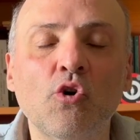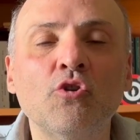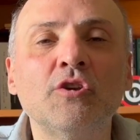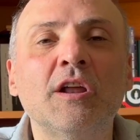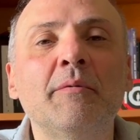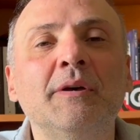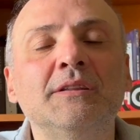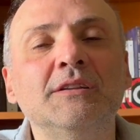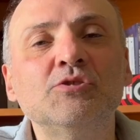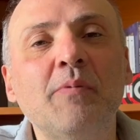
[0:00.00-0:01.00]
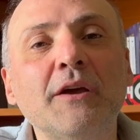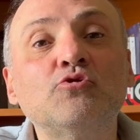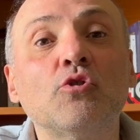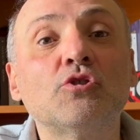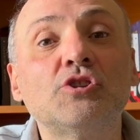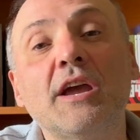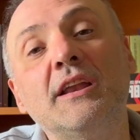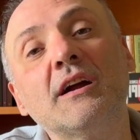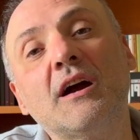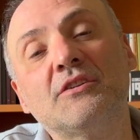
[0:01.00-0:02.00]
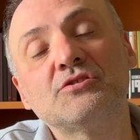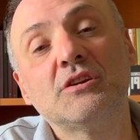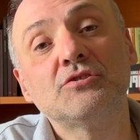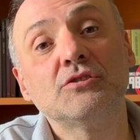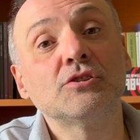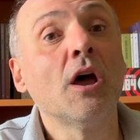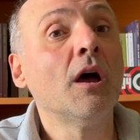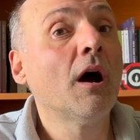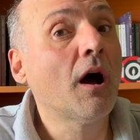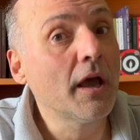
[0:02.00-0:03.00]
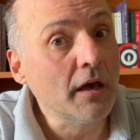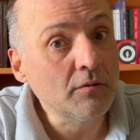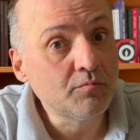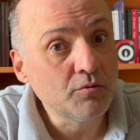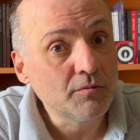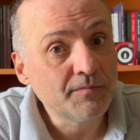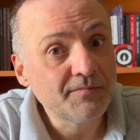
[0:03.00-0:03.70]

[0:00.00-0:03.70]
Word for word: öngöremediğiniz pek çok şeyle karşılaşırız. Hayat bu.